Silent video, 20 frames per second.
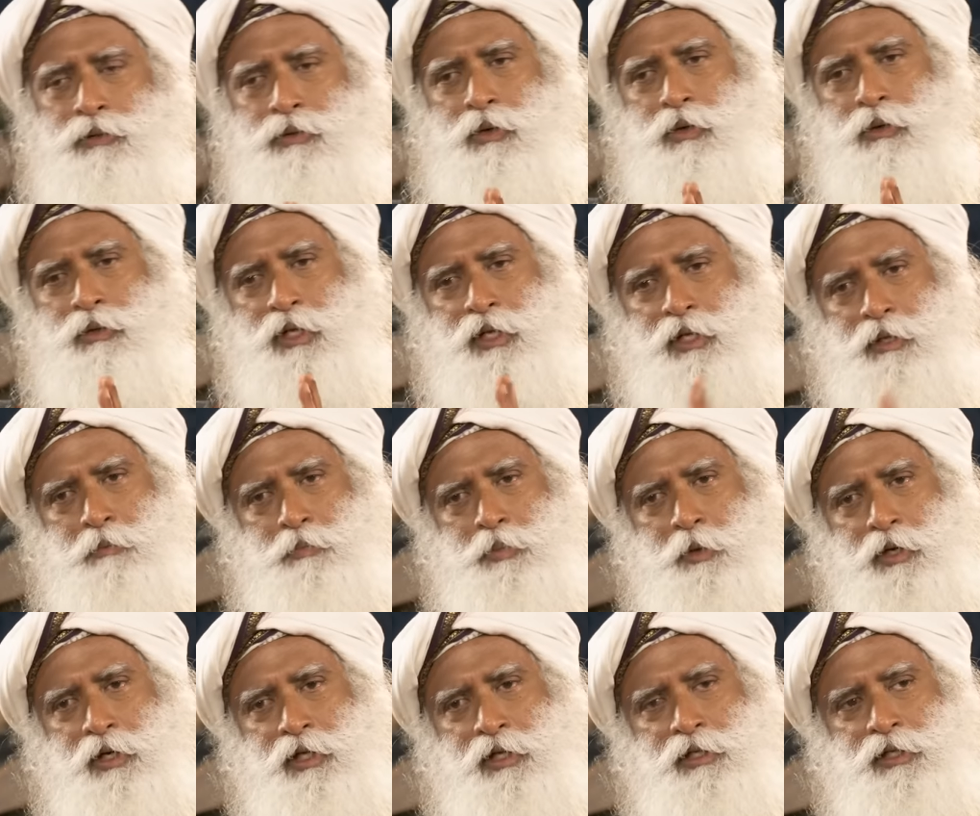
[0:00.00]
তো
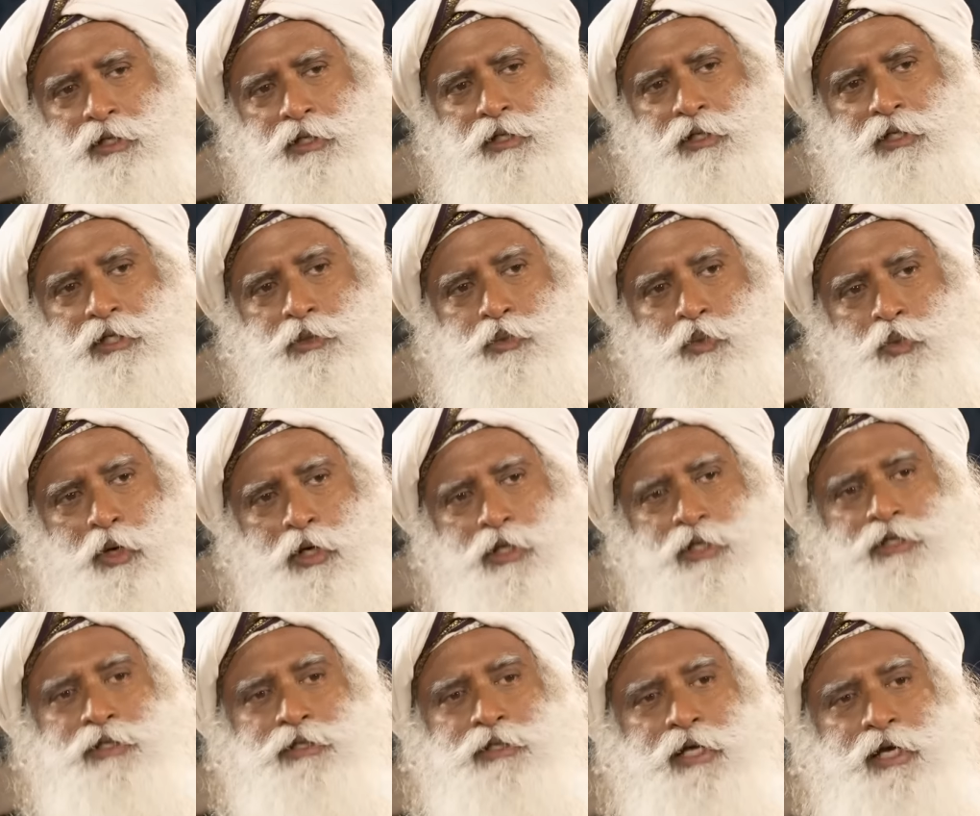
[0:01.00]
সবচেয়ে গুরুত্বপূর্ণ
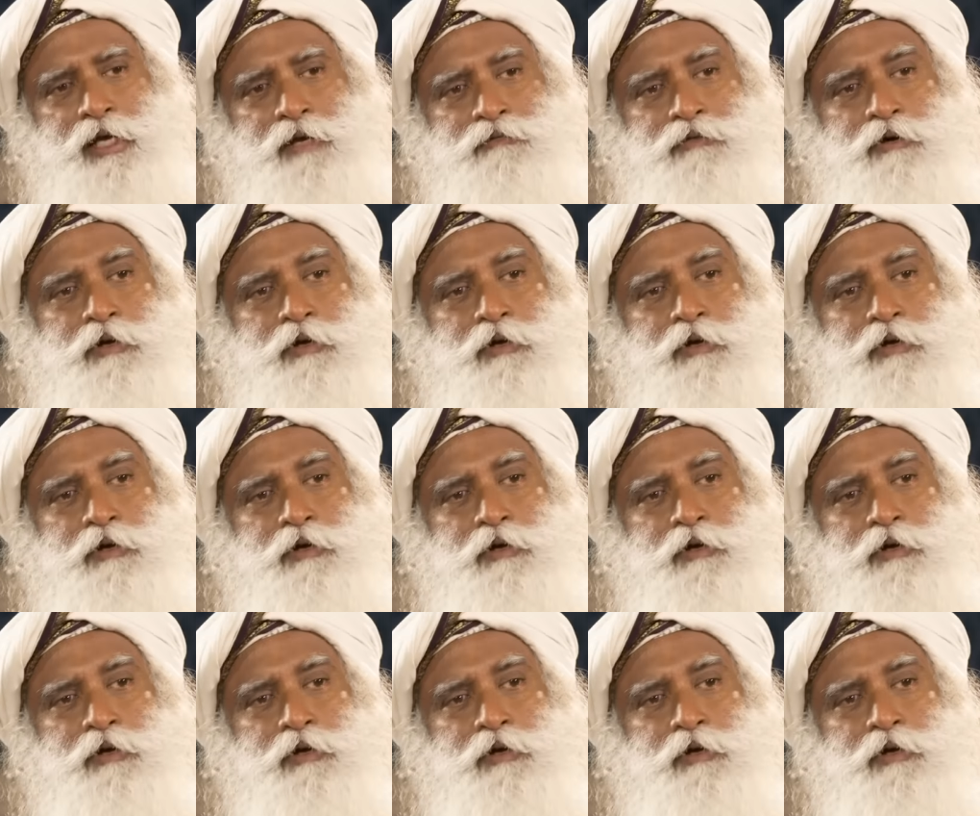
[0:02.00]
হলো